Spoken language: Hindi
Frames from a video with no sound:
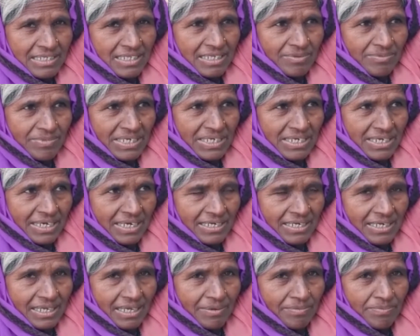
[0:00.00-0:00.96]
दिन में
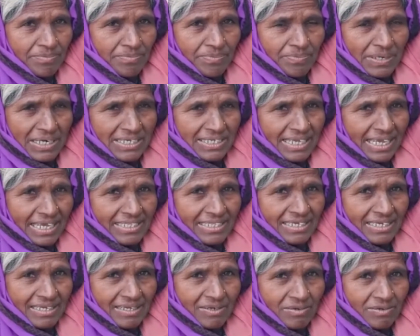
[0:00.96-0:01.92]
निकलने हम भर
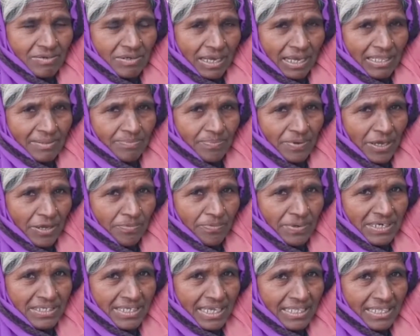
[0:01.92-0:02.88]
जाते हैं हाथ पाँव
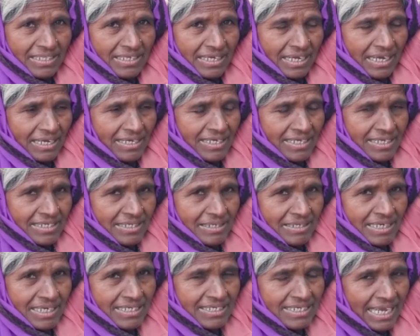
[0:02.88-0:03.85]
भर जाते कहाँ
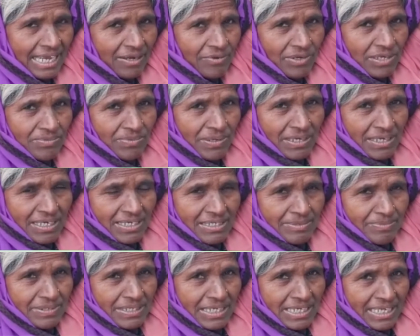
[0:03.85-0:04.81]
गिर गिर जाए वही में
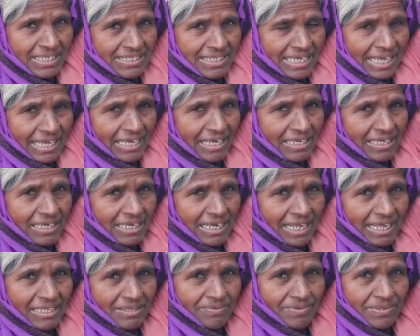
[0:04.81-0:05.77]
गिर गिर जाए का
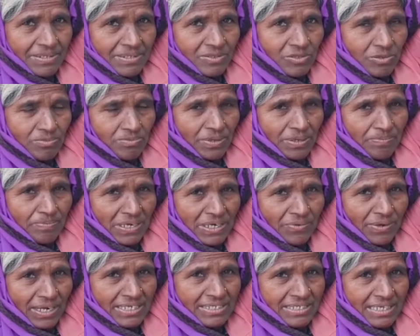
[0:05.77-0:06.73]
गिरा रही में तुम
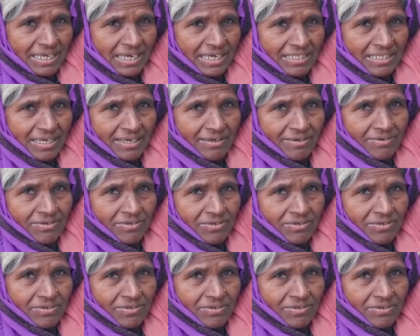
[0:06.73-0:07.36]
बनवा नहीं सका था